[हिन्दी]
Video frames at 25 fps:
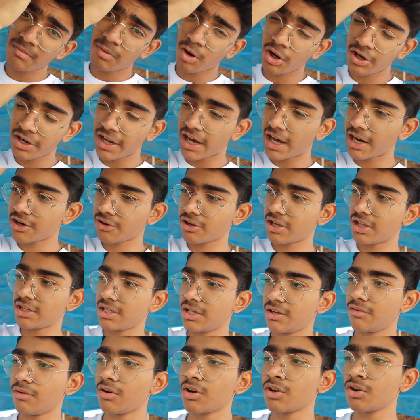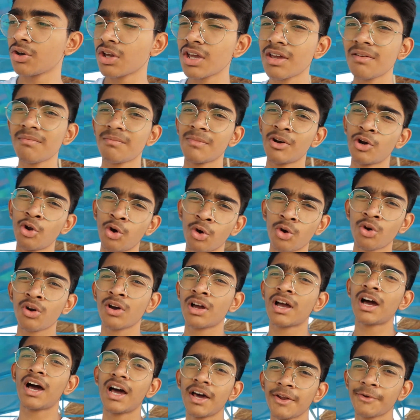बहुत डार्क हो जाती है वो क्योंकि
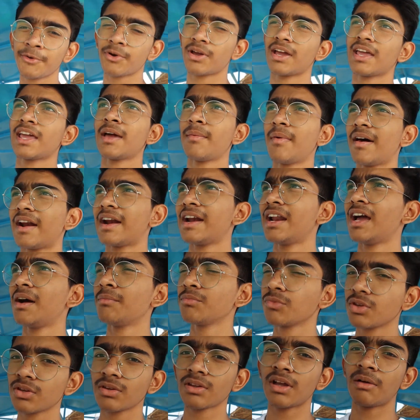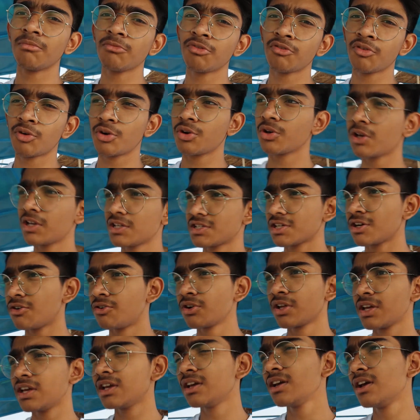लोग कहाँ रुकेंगे हमारे लिए हम हम तो फ़ोटो खींच रहे
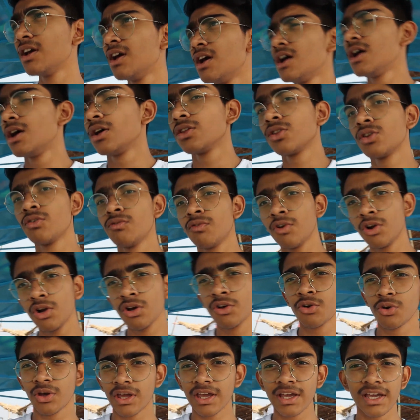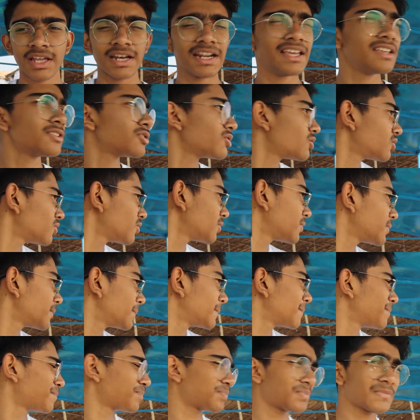हैं उनकी तो वो लोग रुकेंगे नहीं तो
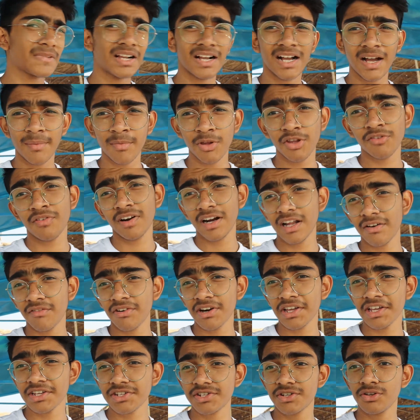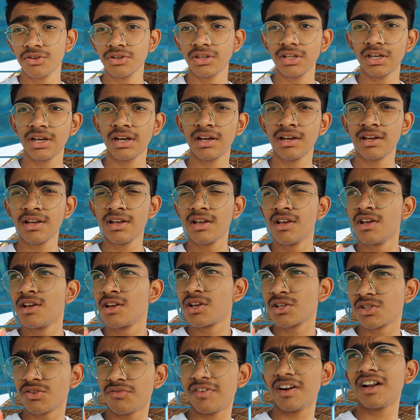हमें तो फटाफट खींचनी होती
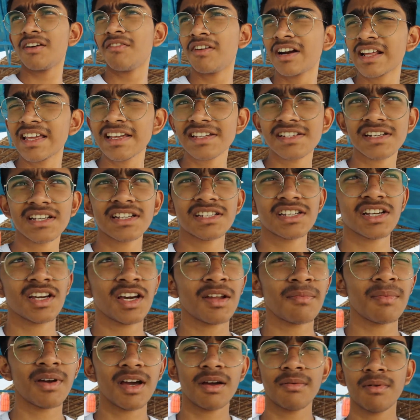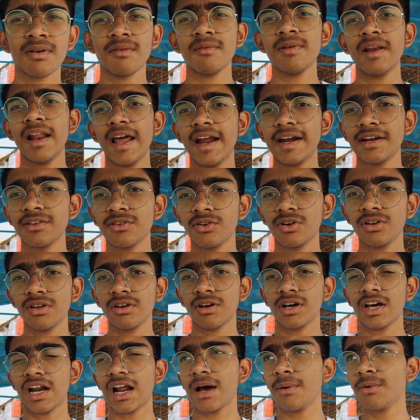है तो फटाफट खींचने के चक्कर में कभी कभी लाइट
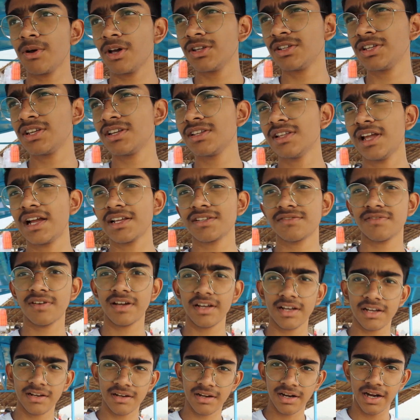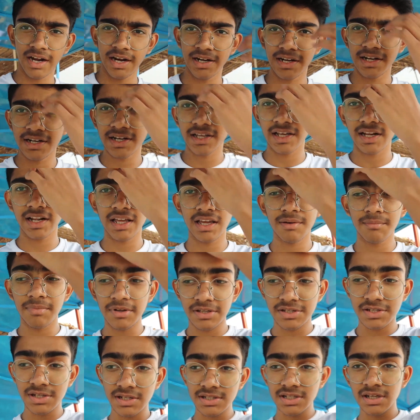थोड़ी ख़राब हो जाती है दैट्स एडिट करेंगे
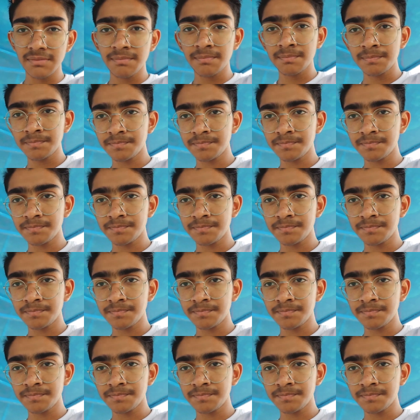पिक्चर्स हम